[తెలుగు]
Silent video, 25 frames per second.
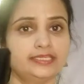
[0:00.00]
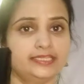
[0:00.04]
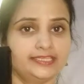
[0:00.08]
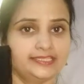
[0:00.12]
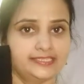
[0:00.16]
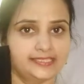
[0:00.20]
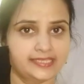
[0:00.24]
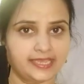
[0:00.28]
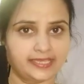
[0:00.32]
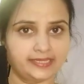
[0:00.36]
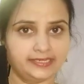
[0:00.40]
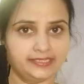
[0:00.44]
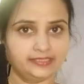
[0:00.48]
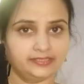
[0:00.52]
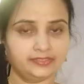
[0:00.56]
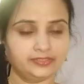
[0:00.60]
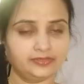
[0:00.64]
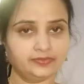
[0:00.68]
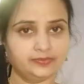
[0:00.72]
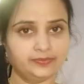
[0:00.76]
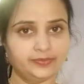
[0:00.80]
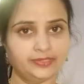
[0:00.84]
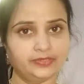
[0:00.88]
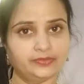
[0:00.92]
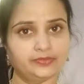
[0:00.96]
ఈ శారీతో
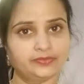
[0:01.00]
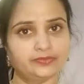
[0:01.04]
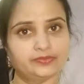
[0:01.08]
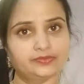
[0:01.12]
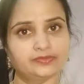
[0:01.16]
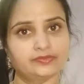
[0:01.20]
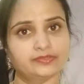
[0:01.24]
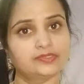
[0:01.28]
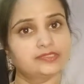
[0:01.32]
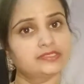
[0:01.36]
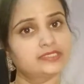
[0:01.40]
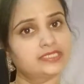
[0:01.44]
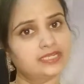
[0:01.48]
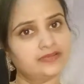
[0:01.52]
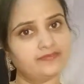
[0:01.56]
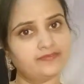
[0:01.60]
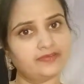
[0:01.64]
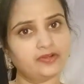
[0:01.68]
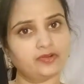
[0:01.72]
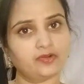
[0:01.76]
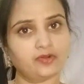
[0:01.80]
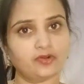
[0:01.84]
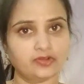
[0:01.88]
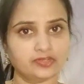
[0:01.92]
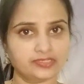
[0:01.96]
మీరు
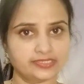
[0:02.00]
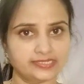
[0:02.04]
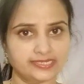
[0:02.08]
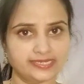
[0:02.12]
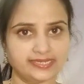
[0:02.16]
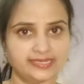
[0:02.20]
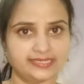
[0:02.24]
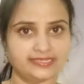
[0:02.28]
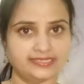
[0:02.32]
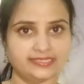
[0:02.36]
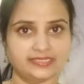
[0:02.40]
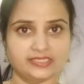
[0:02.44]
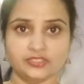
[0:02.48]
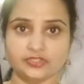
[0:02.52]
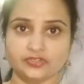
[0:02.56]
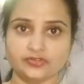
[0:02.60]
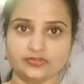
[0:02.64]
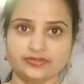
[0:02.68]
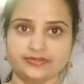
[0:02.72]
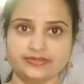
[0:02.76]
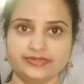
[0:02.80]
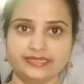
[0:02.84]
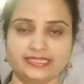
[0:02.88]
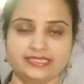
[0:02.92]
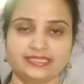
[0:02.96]
సిల్వర్ ఆక్సిడైజ్డ్
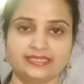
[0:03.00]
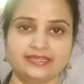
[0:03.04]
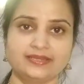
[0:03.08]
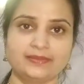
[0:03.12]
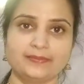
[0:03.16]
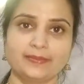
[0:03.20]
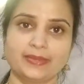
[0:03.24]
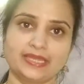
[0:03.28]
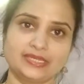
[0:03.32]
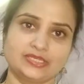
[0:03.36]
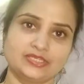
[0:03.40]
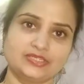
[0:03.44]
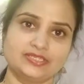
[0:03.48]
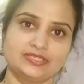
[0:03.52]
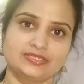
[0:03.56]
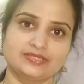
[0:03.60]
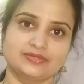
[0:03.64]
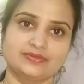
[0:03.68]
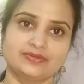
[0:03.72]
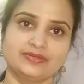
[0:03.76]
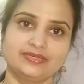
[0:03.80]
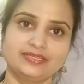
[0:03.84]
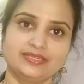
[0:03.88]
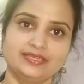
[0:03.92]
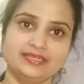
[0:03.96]
జ్యువెలరీ ఏదైనా మ్యాచ్
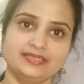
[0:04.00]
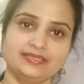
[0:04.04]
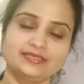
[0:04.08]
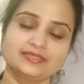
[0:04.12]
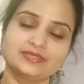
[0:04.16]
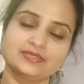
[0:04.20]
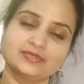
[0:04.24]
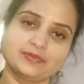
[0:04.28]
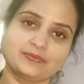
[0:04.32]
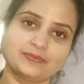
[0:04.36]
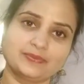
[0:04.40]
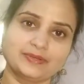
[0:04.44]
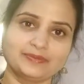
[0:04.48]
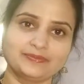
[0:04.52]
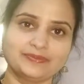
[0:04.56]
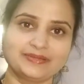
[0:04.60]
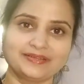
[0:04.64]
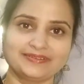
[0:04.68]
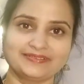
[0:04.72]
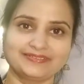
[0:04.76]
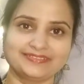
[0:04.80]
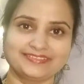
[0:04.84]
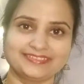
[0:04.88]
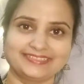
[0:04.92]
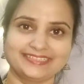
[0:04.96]
చేసుకుంటే
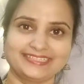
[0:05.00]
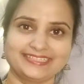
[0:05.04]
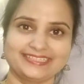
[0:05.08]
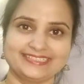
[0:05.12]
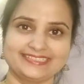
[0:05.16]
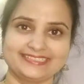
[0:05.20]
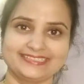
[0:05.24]
సూపర్గా ఉంటుంది